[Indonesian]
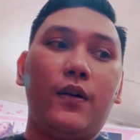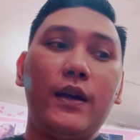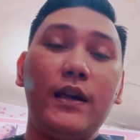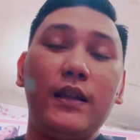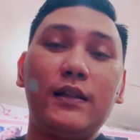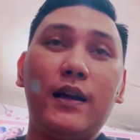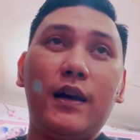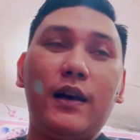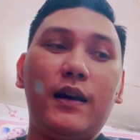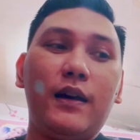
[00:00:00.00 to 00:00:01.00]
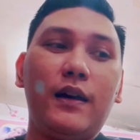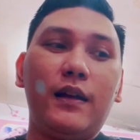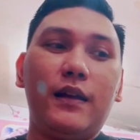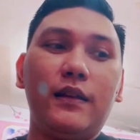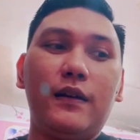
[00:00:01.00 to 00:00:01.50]
oke kita
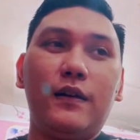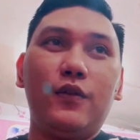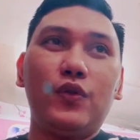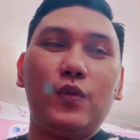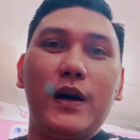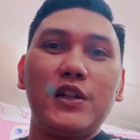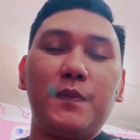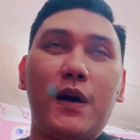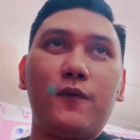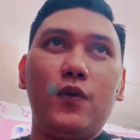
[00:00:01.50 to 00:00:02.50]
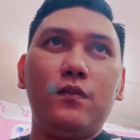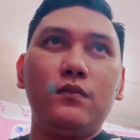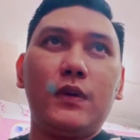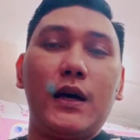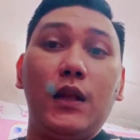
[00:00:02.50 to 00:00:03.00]
uh, untuk bahas
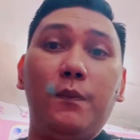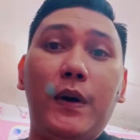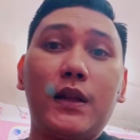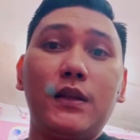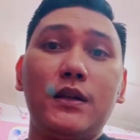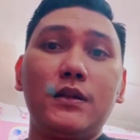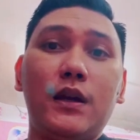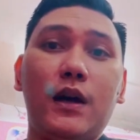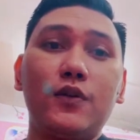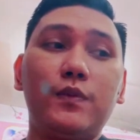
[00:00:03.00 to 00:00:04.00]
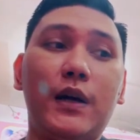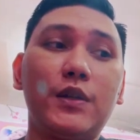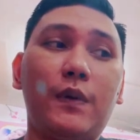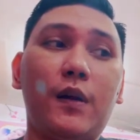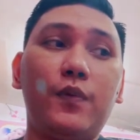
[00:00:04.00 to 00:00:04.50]
parfum ada partnya saya harus
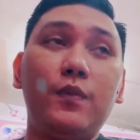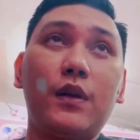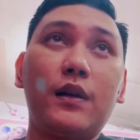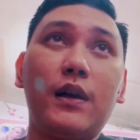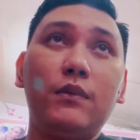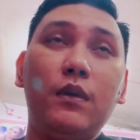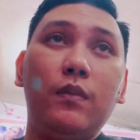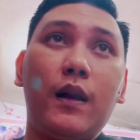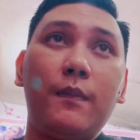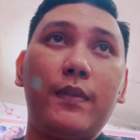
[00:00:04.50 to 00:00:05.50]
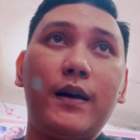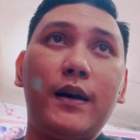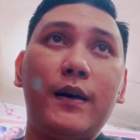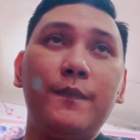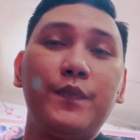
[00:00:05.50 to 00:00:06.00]
bahas parfum karena ada
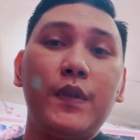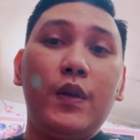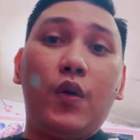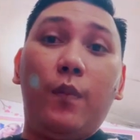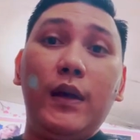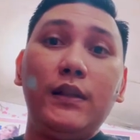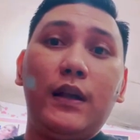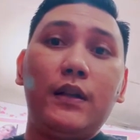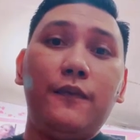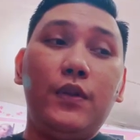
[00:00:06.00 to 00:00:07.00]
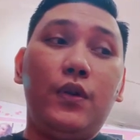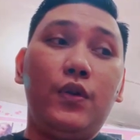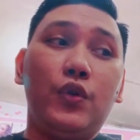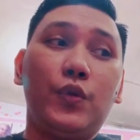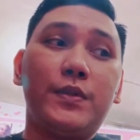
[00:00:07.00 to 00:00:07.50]
beberapa komentar di video
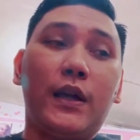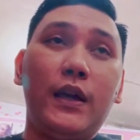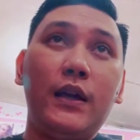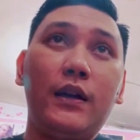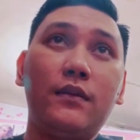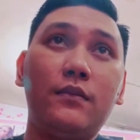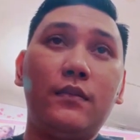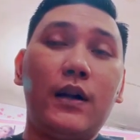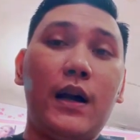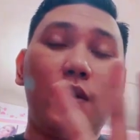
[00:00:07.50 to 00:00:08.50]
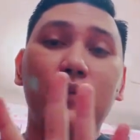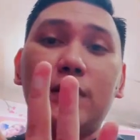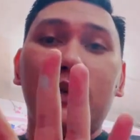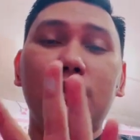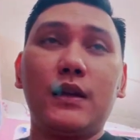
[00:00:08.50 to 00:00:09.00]
YouTube saya yang
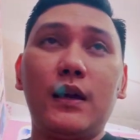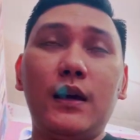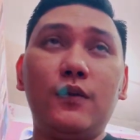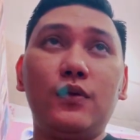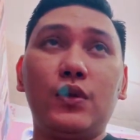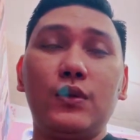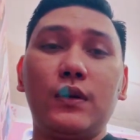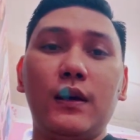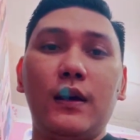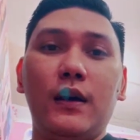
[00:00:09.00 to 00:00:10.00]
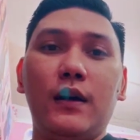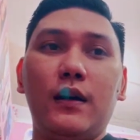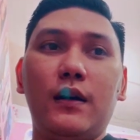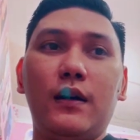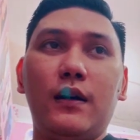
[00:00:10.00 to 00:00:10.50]
mengharuskan saya untuk
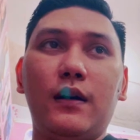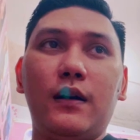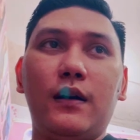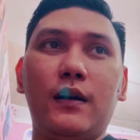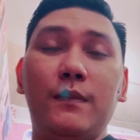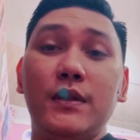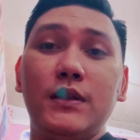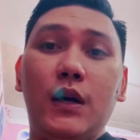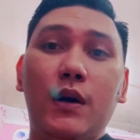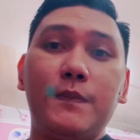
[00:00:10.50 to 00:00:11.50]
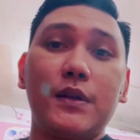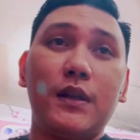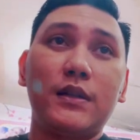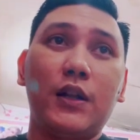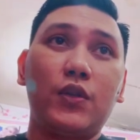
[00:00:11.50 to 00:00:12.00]
uh, menjawab
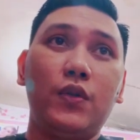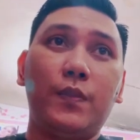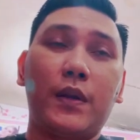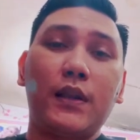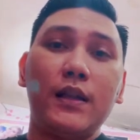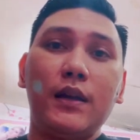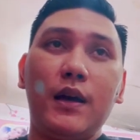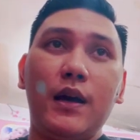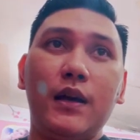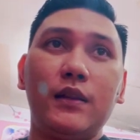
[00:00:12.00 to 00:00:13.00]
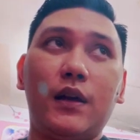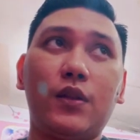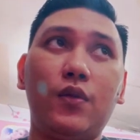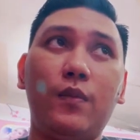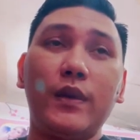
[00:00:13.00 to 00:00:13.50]
salah satu pertanyaan
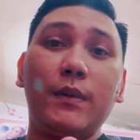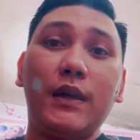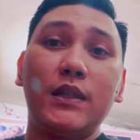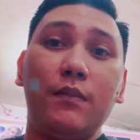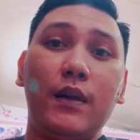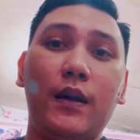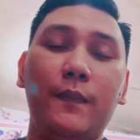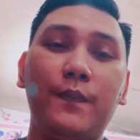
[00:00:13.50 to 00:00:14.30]
atau macam-macam ya